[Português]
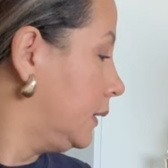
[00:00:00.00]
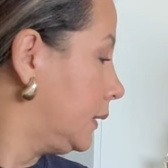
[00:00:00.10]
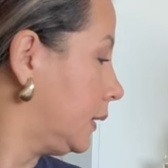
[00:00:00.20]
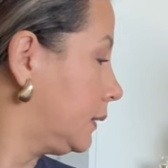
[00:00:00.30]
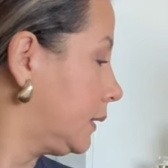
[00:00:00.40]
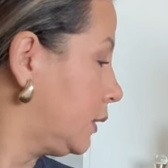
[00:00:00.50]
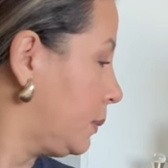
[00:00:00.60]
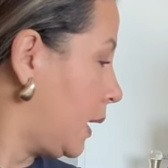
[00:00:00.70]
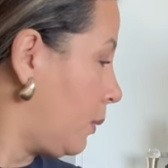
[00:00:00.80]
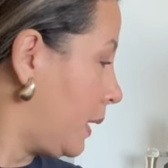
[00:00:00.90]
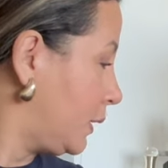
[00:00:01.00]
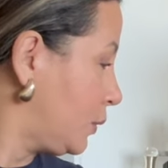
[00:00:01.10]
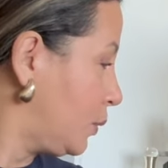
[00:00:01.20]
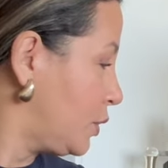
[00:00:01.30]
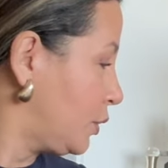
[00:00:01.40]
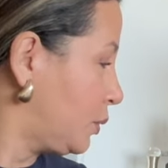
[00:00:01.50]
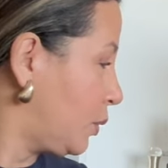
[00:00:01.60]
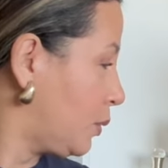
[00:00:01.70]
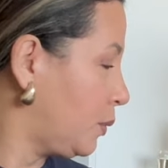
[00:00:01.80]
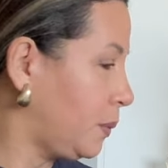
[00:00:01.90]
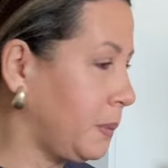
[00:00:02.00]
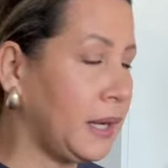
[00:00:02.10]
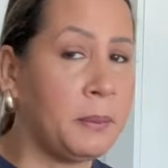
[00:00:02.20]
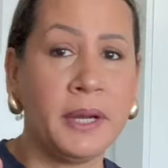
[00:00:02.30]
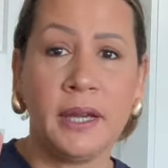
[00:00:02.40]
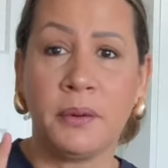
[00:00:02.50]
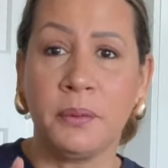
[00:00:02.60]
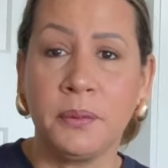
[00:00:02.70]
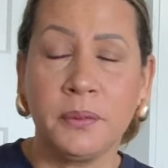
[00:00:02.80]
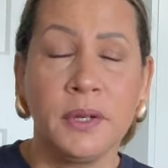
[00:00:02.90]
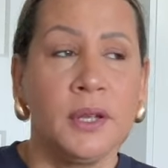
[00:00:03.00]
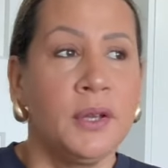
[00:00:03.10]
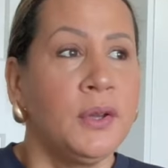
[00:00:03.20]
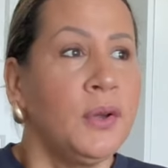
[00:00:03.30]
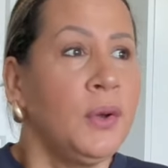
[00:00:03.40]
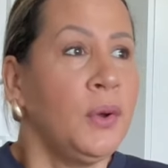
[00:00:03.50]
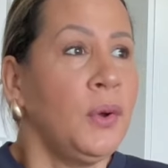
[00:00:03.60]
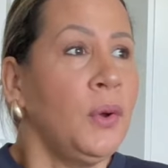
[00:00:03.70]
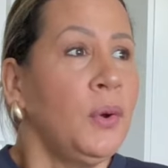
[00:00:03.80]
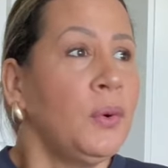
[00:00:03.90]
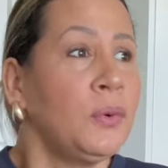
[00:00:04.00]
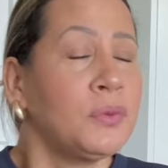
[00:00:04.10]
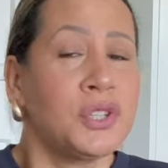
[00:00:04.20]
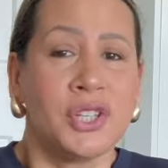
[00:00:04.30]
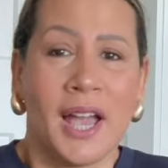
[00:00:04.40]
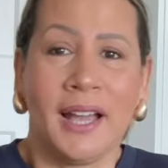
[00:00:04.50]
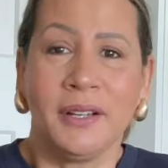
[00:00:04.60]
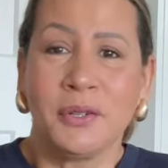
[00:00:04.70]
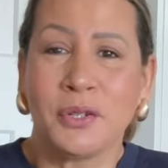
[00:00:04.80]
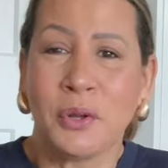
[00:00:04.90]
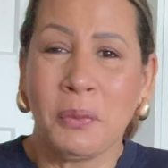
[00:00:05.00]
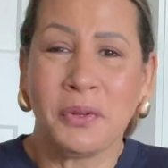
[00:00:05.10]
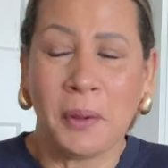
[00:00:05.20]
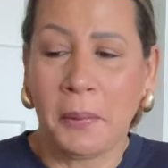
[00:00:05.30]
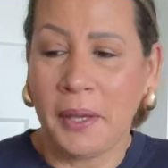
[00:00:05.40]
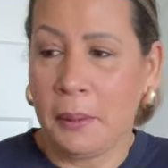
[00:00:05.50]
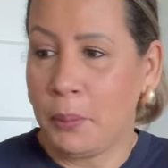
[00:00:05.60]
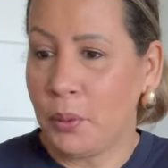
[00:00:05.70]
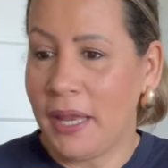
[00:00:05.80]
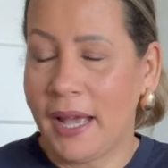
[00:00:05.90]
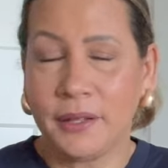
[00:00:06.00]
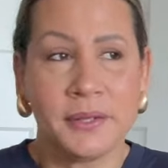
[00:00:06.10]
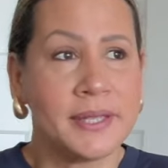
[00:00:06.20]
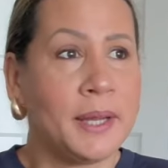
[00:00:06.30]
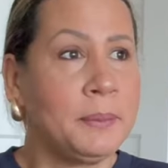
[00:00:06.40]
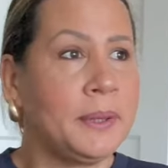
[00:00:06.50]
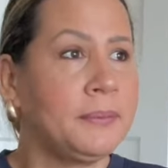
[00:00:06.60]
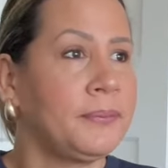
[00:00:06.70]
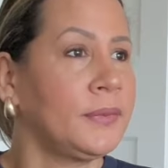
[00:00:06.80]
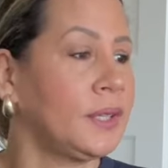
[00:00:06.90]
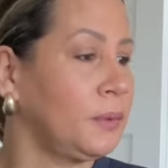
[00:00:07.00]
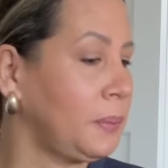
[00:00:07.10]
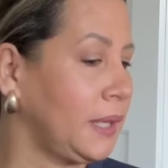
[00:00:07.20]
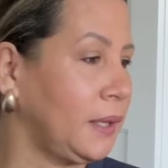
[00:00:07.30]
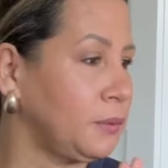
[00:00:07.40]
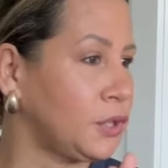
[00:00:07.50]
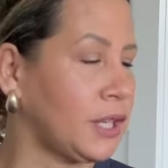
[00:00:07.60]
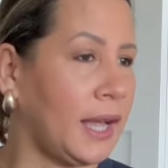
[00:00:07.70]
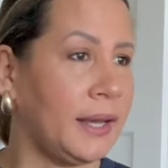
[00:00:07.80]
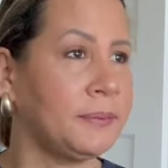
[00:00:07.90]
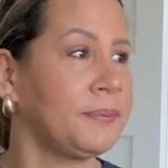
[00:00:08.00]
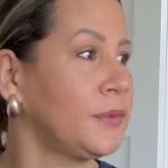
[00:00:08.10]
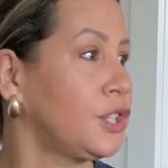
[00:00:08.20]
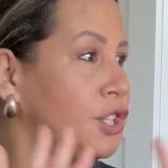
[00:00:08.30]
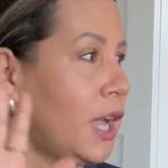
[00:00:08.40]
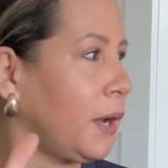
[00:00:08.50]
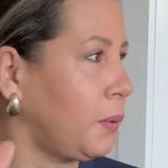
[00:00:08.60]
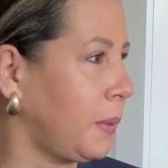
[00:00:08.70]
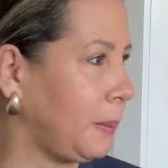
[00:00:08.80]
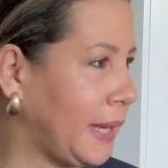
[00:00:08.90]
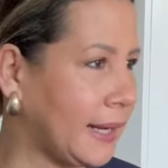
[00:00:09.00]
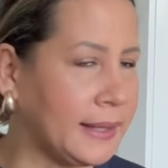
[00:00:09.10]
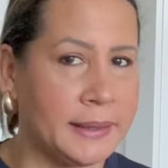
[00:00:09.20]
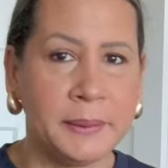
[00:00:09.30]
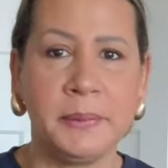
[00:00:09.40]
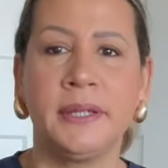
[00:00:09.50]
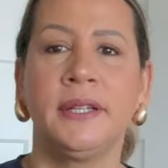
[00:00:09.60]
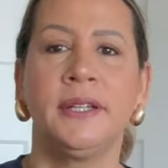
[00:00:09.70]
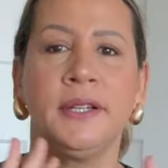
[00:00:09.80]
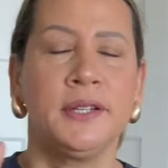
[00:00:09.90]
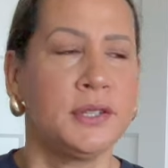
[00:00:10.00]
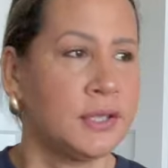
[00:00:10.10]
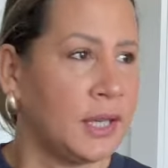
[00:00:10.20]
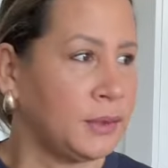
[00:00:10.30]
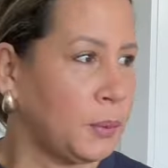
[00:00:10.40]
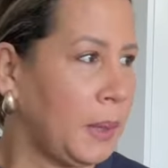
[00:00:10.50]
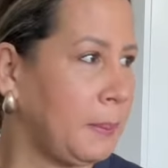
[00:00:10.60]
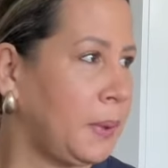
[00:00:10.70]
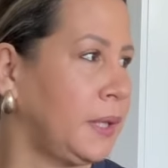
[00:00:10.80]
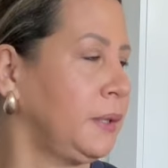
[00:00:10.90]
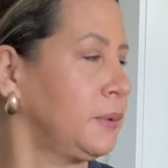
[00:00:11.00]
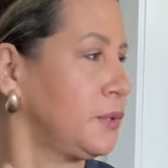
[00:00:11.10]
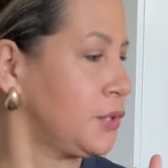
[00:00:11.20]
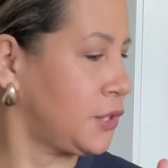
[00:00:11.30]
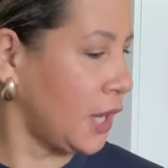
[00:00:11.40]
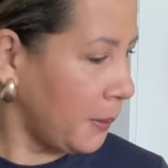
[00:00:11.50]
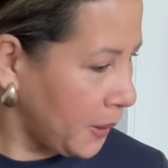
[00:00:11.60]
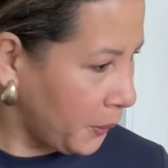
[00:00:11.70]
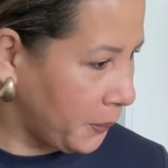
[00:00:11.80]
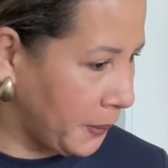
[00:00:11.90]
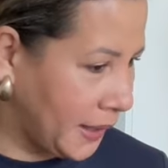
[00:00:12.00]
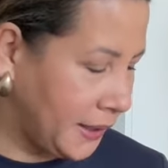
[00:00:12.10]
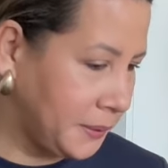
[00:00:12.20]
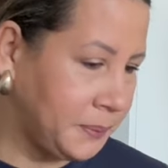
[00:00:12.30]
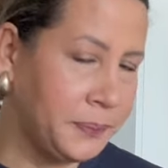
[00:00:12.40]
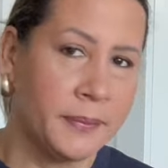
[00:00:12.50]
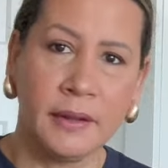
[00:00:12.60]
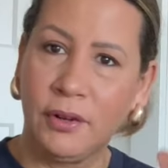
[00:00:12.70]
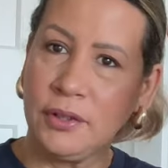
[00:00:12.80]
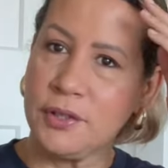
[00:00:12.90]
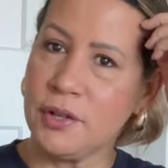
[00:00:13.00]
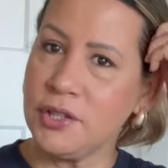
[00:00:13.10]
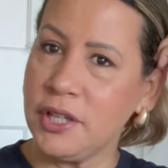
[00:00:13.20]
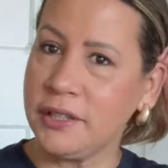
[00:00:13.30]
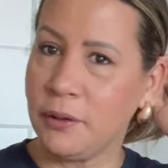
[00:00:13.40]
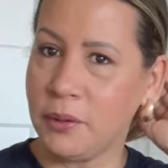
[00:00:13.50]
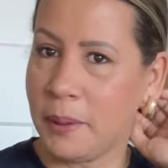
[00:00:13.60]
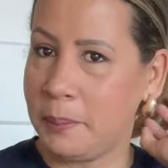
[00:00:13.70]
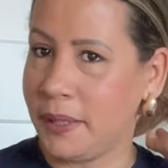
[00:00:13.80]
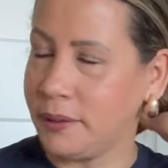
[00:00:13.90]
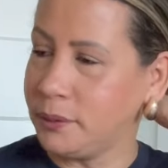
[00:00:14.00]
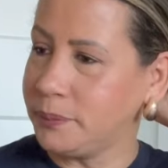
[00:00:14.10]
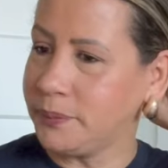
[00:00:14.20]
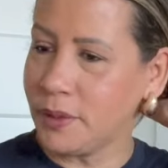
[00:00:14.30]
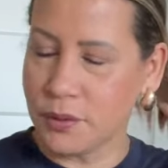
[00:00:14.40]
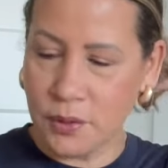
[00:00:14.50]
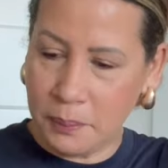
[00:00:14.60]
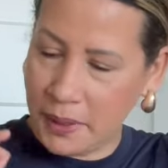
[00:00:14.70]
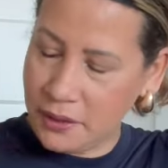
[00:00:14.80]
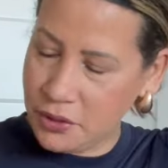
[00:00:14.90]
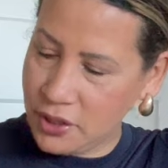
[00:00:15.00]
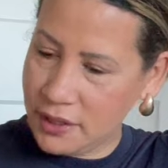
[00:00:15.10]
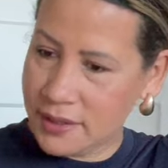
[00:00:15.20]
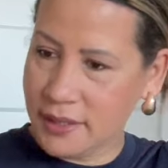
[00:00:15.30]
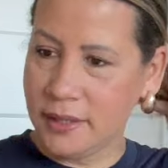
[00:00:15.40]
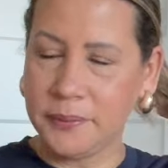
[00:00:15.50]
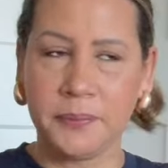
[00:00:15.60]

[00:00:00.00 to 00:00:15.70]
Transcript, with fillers: tentando me arrumar. Hoje eu tô com, pela manhã com um chá, estômago também embrulhado, sabe? Então eu peguei um chá, já arrumei minha cama, já tomei banho, já me arrumei. Falta só ajeitar o cabelo, eu só prendi assim.